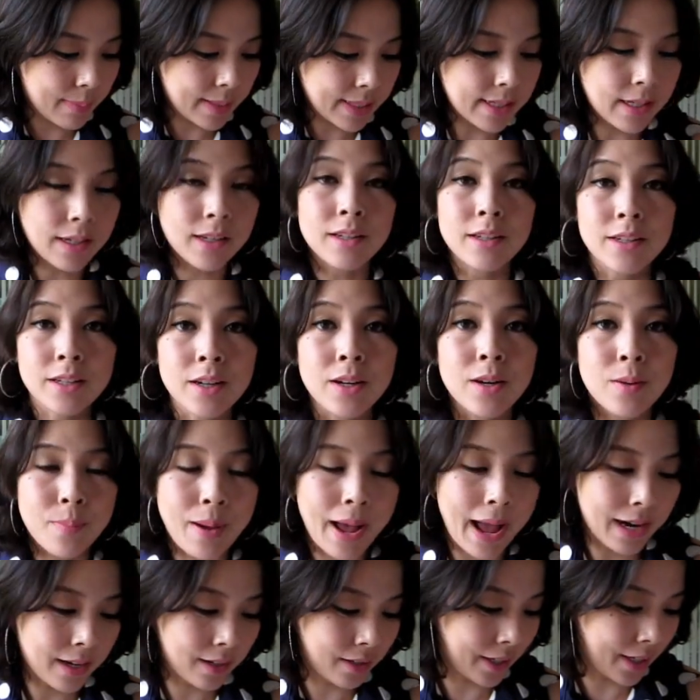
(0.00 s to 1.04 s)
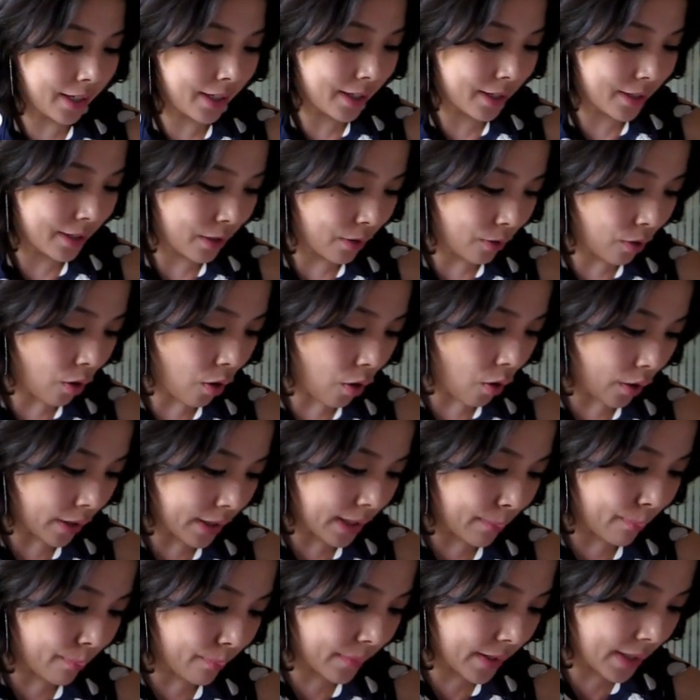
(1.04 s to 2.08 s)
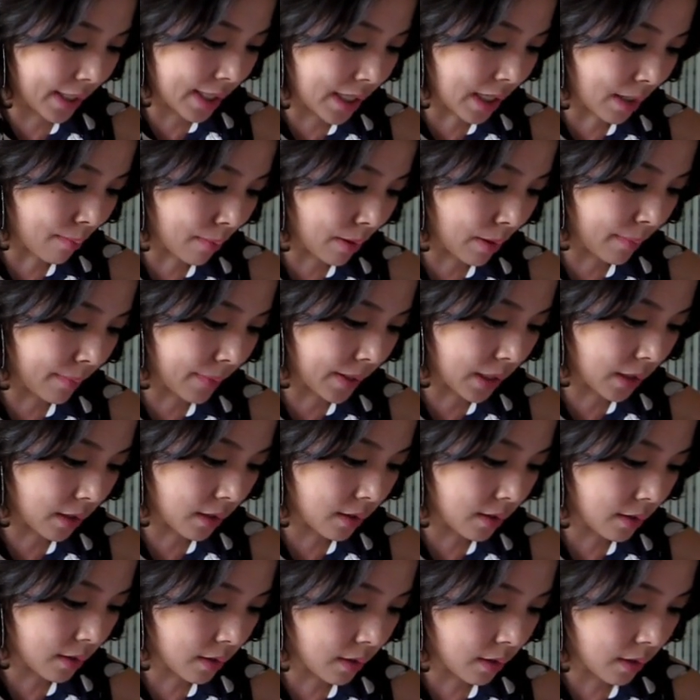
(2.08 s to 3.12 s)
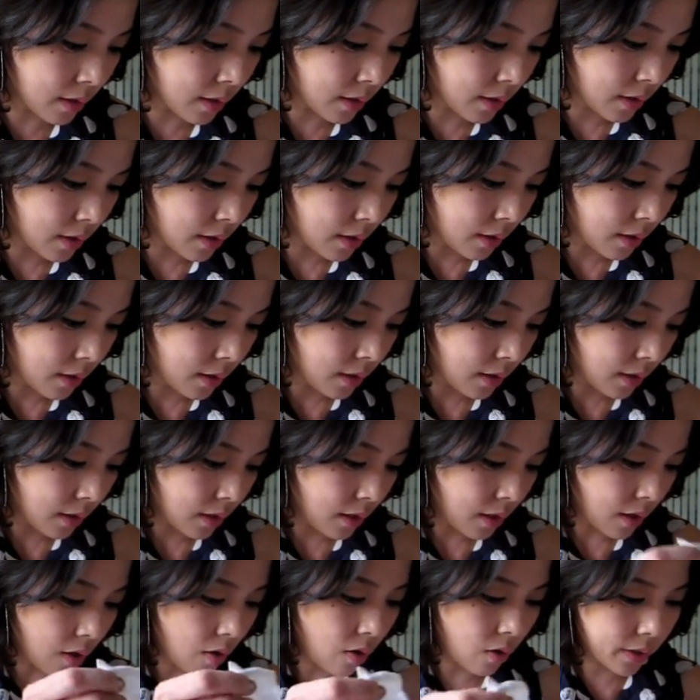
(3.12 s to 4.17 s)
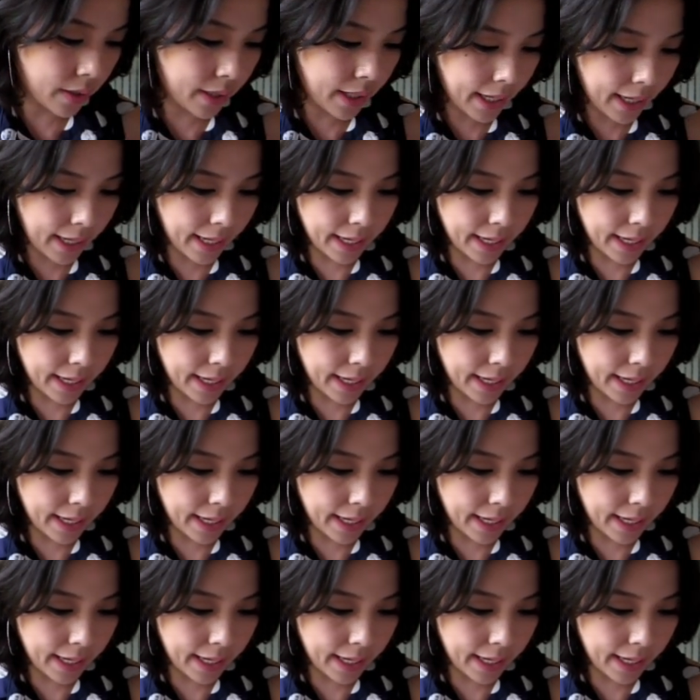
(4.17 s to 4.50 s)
มันจะเลอะเทอะมากเลย ขอหยิบที่เช็ดมือหนึ่งโอเค